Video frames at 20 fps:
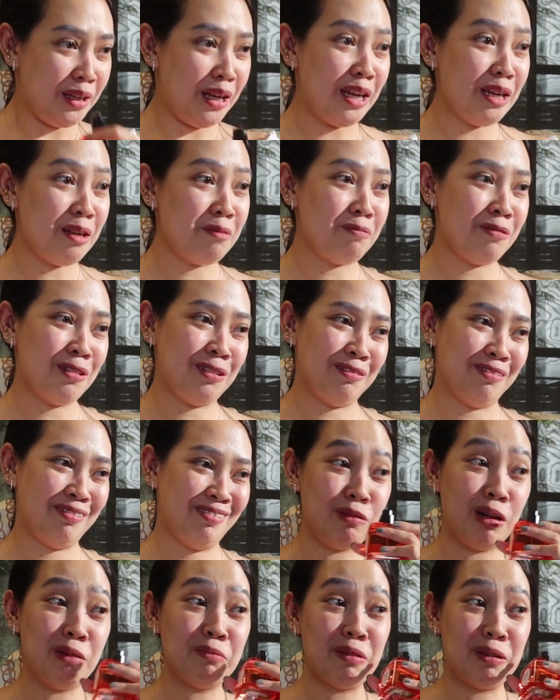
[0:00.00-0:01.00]
Ayun mo.
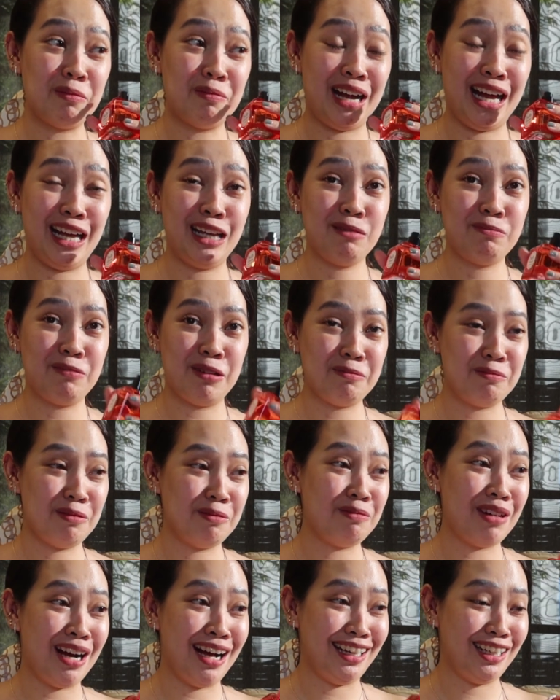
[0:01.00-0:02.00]
Pangbabaeng,
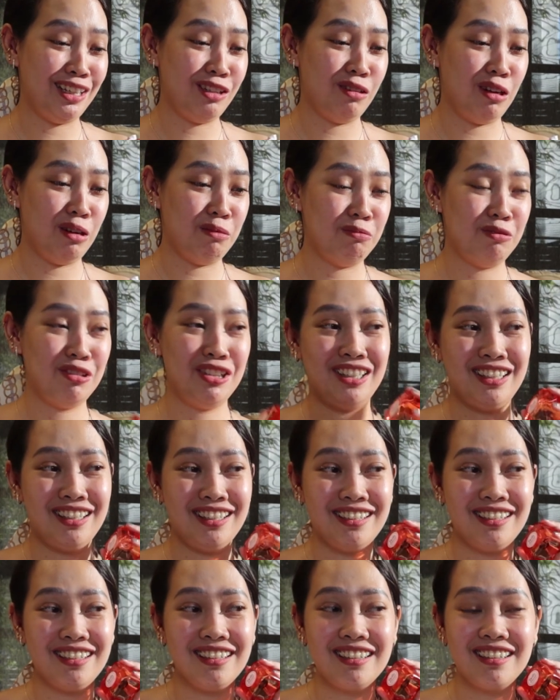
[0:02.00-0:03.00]
pangbabaeng. Gusto,
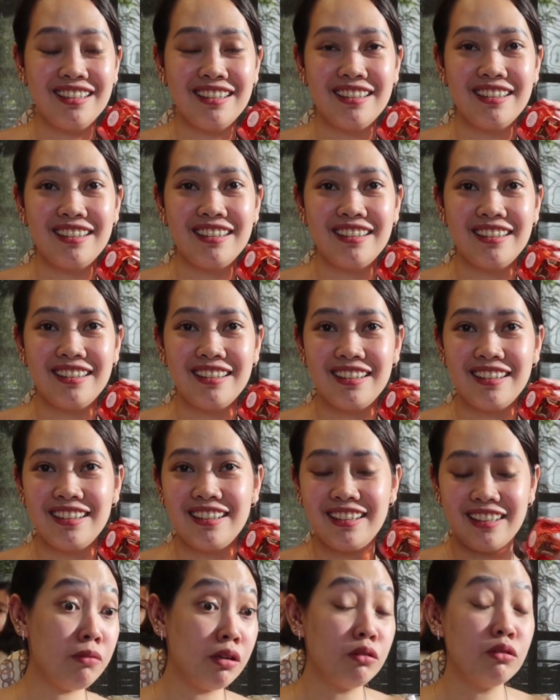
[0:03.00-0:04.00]
eh. gusto ko yung, at
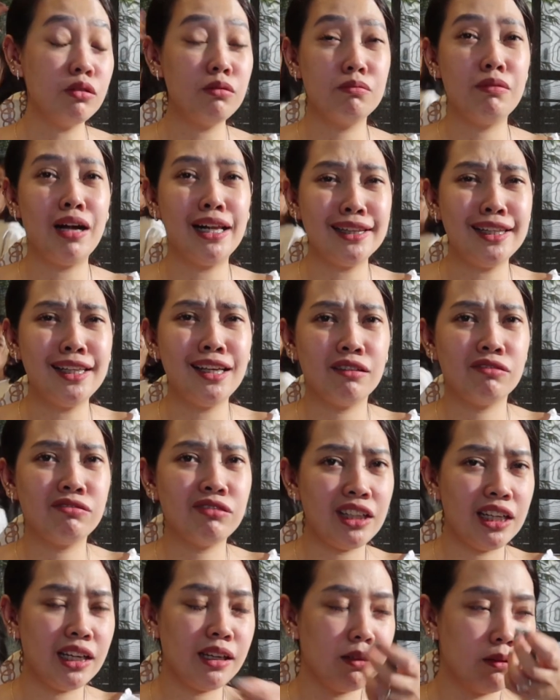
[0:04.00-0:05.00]
ang bango ng Baldi
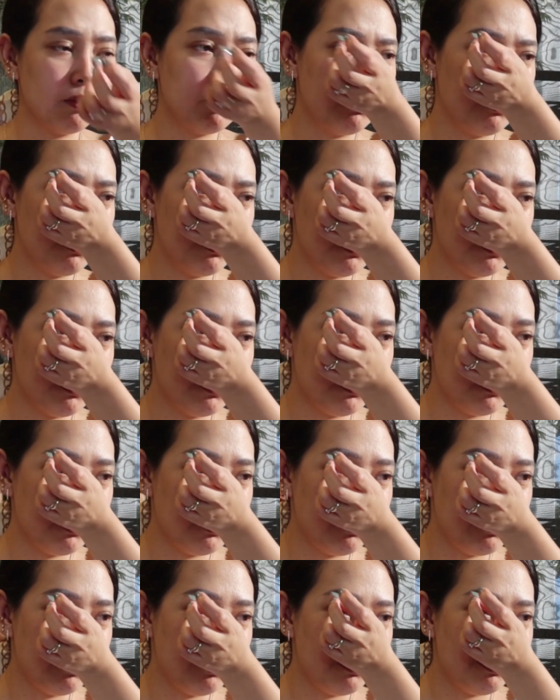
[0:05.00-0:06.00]
Afri.
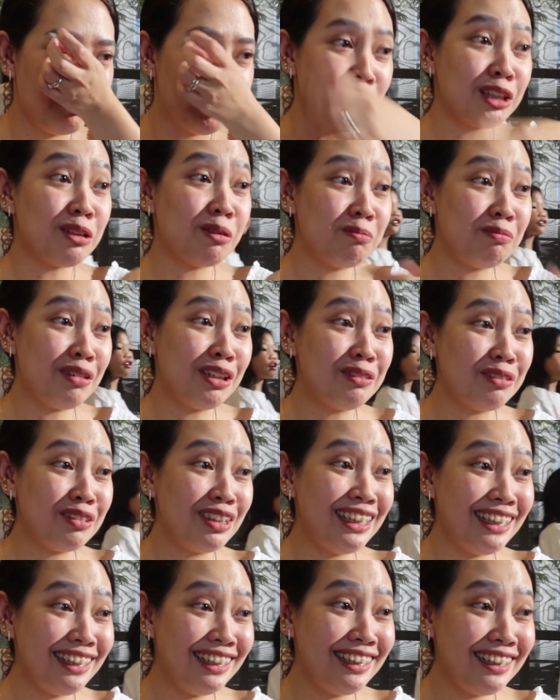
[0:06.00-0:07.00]
Ito ang bango
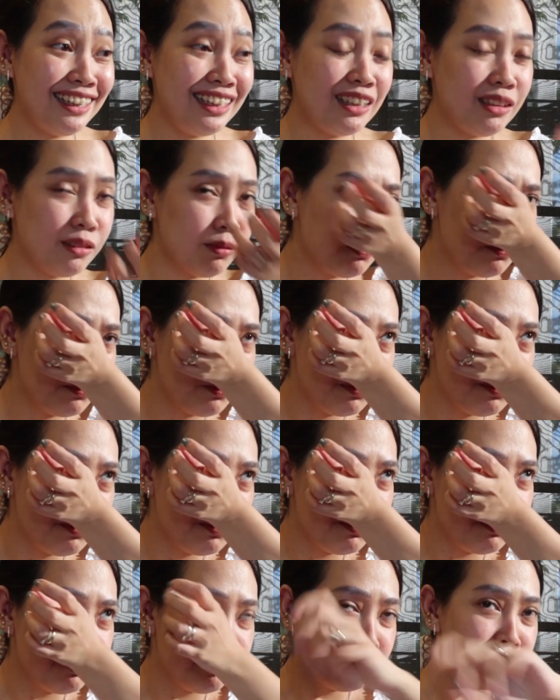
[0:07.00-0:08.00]
din.
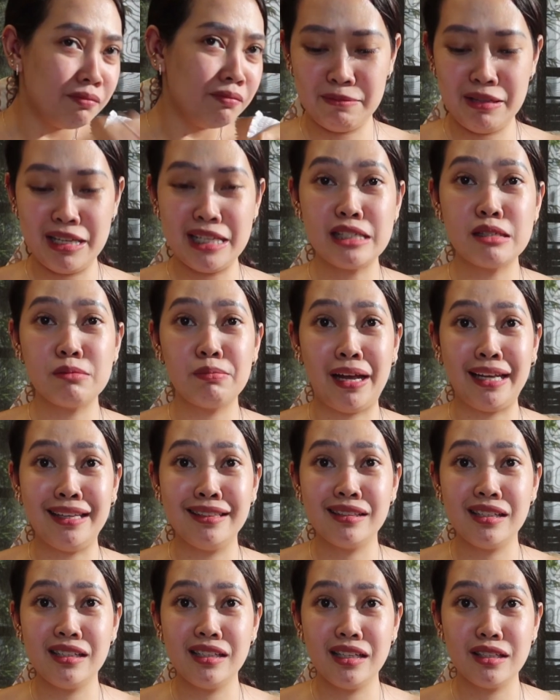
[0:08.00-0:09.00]
Parang may
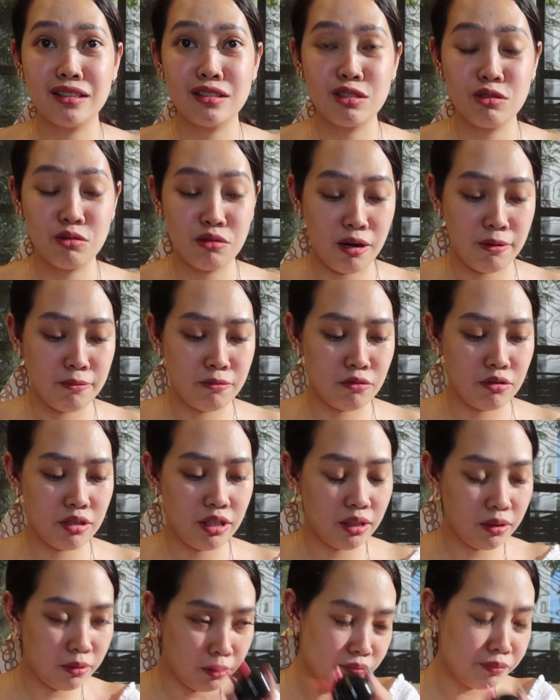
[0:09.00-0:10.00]
spiciness yung
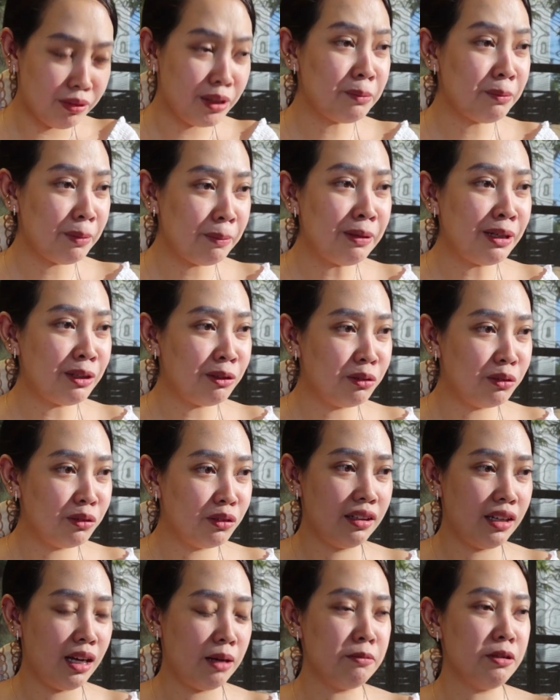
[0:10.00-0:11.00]
amoy. Pero mabango.
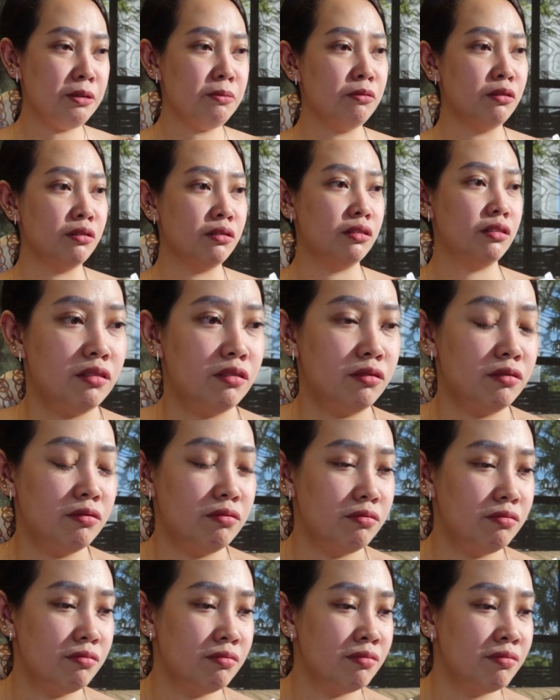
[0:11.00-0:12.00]
Amoy mo. Kung
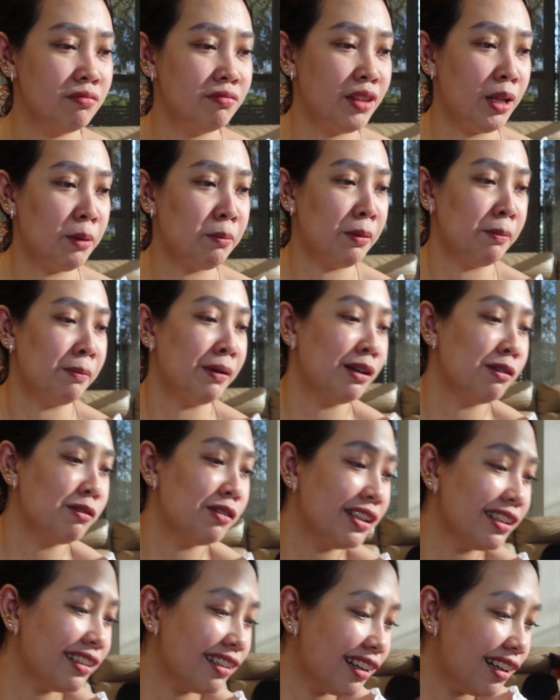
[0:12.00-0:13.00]
nababango
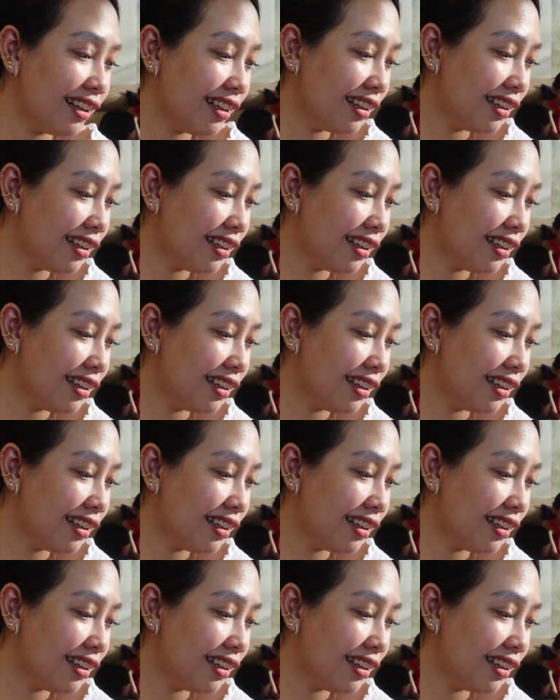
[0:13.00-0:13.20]
na.